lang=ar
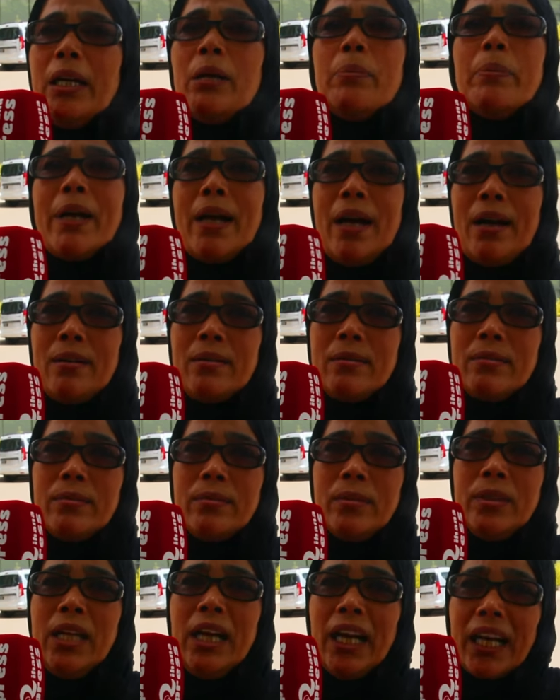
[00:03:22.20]
عبره
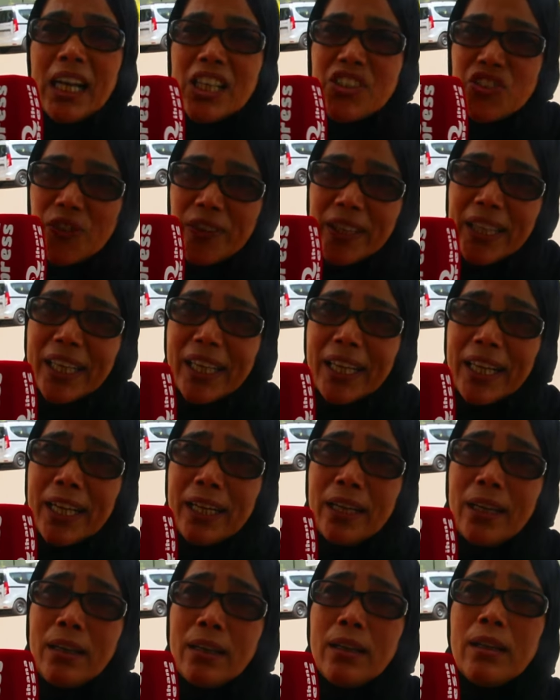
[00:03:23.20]
لحقاش في الاخر
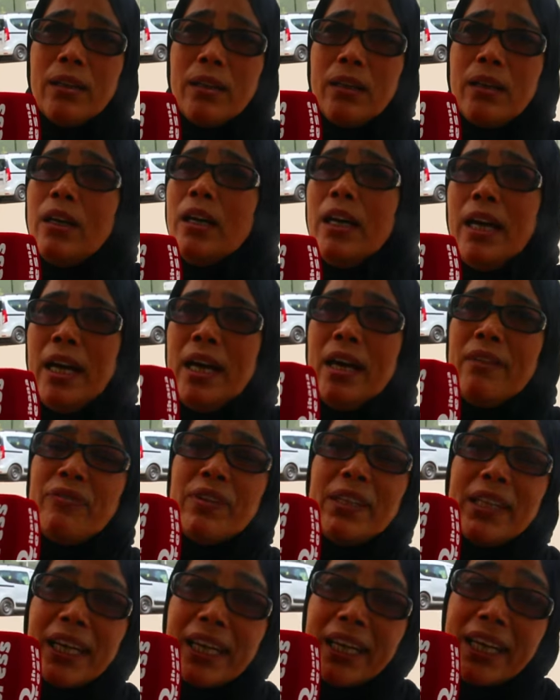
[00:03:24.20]
يعني باش ما تهضريش اه في
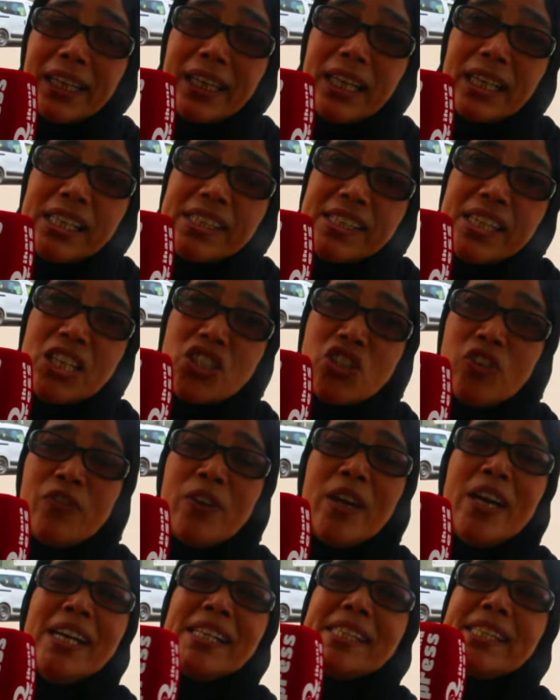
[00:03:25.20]
الاخر كنكتشف
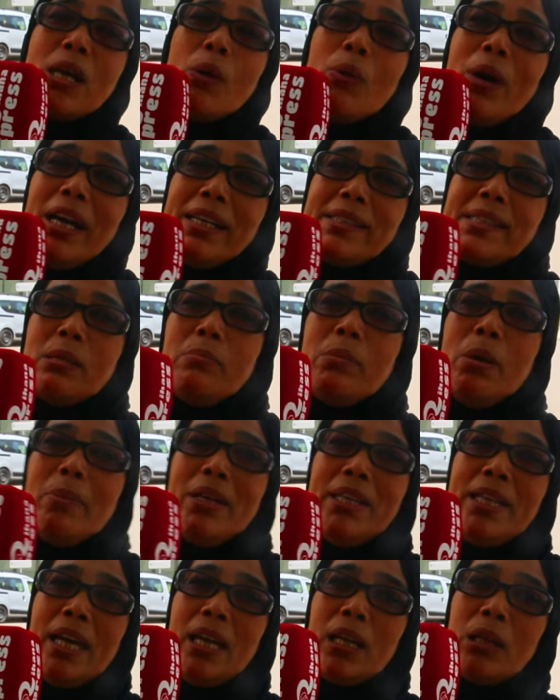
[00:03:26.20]
حتى واحد تما
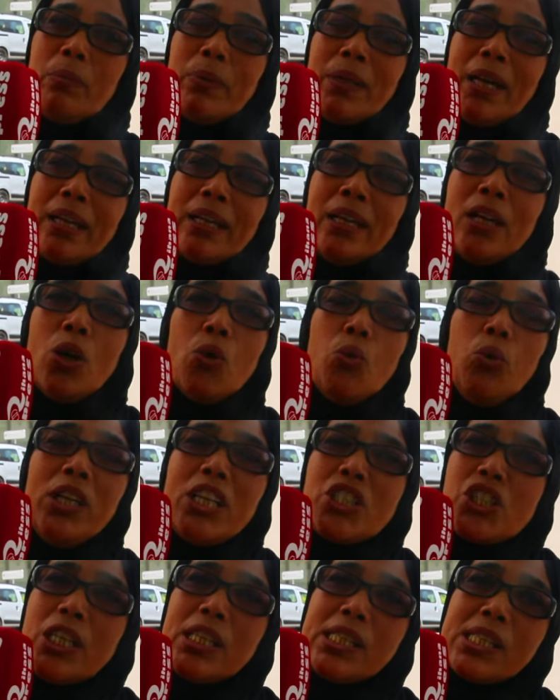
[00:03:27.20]
ما داير البلان
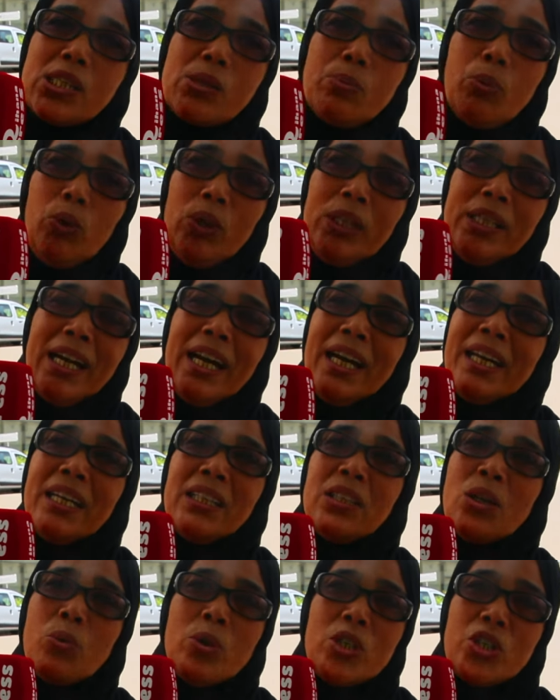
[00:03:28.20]
وعلاش يلزموا عليا
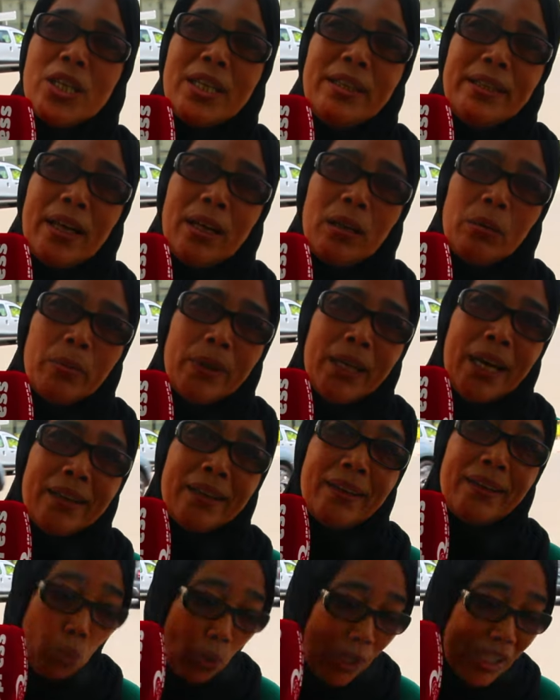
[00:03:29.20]
انا درويش ندير البلان
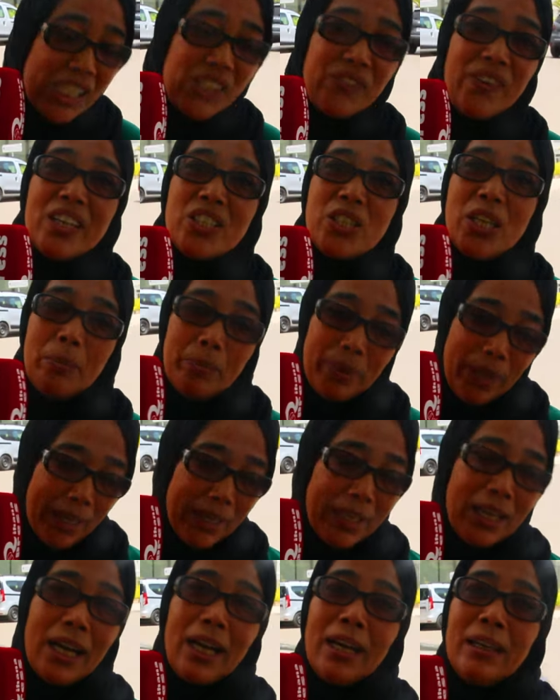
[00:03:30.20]
وكنتفاجئ
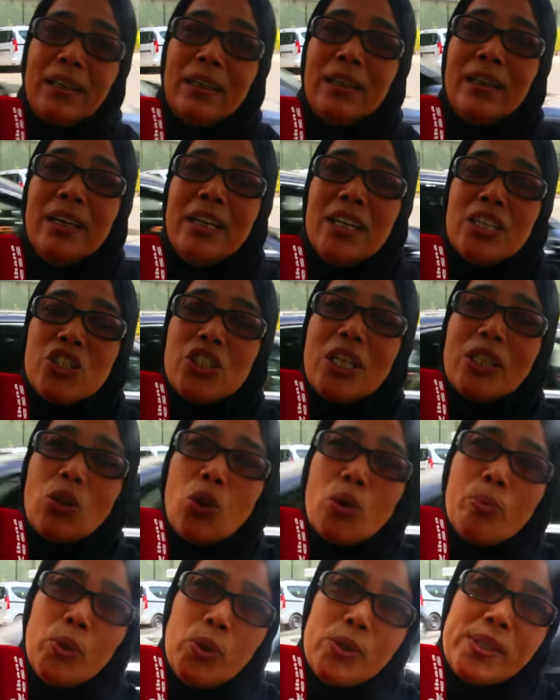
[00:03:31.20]
بان جات
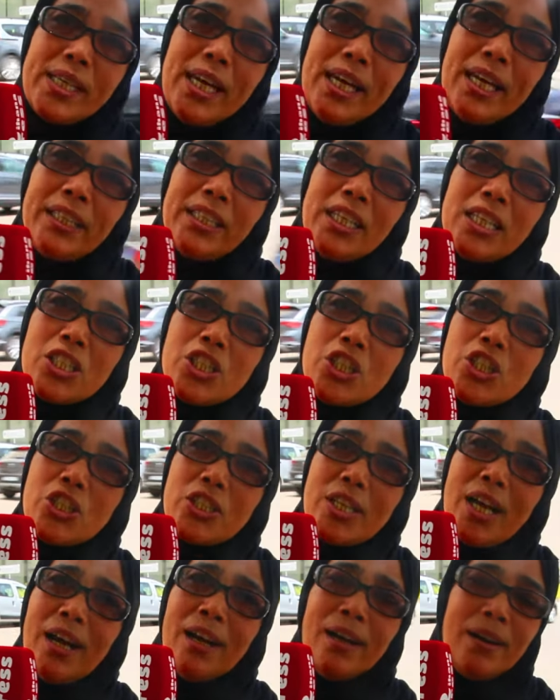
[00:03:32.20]
ربع ساعه ديال
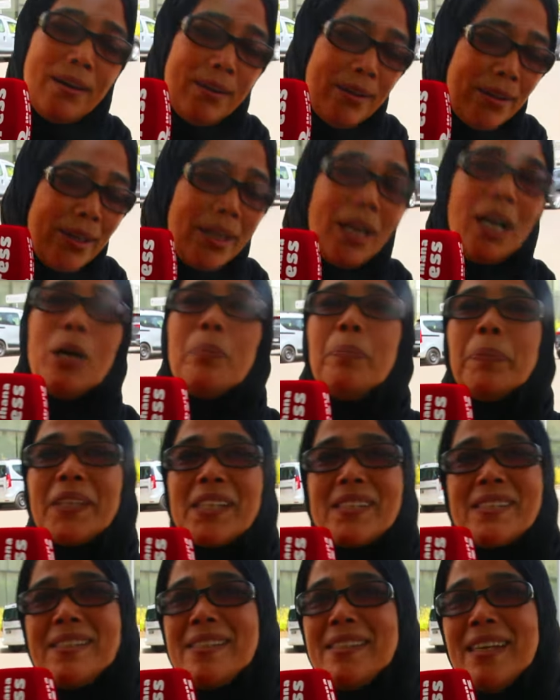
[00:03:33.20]
الشتاء
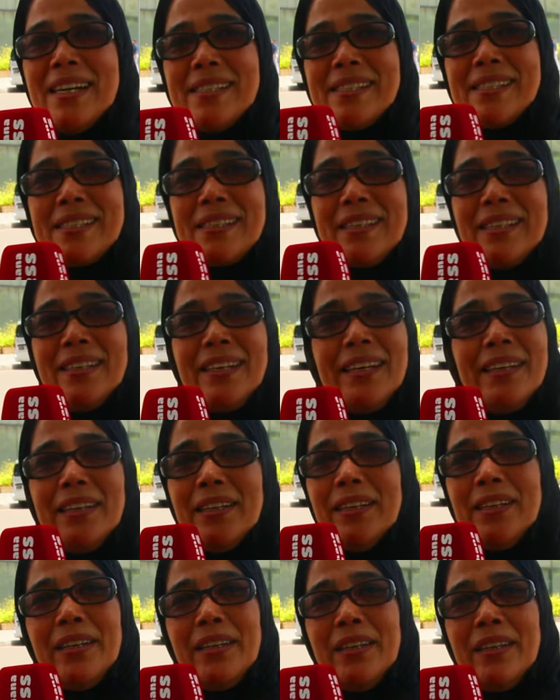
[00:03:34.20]
هبطت الساس آه،
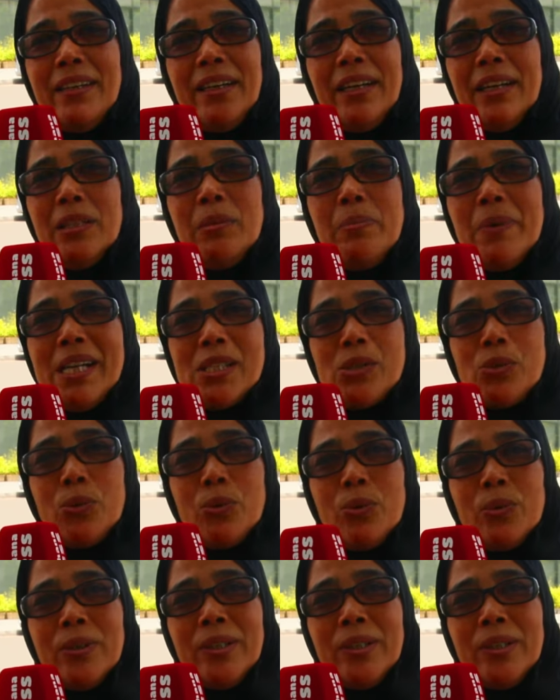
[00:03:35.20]
هدماتو